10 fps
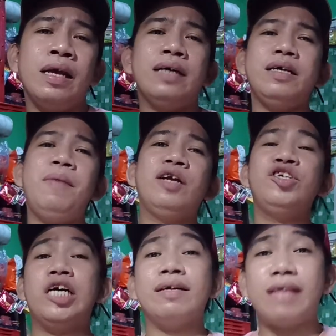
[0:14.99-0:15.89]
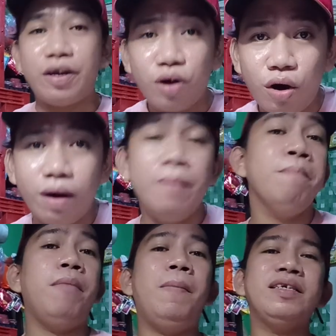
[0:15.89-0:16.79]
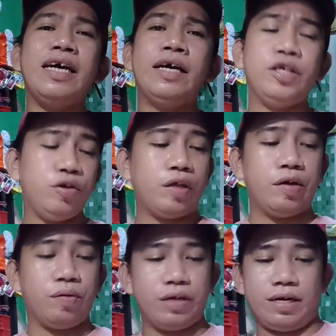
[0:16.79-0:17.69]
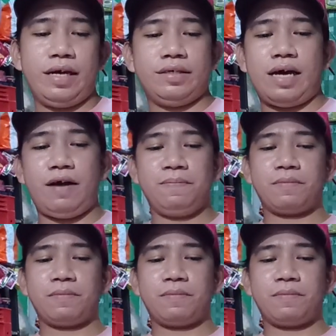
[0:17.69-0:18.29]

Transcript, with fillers: Kasi meron siyang tanong. Babasa natin yung tanong niya guys ha.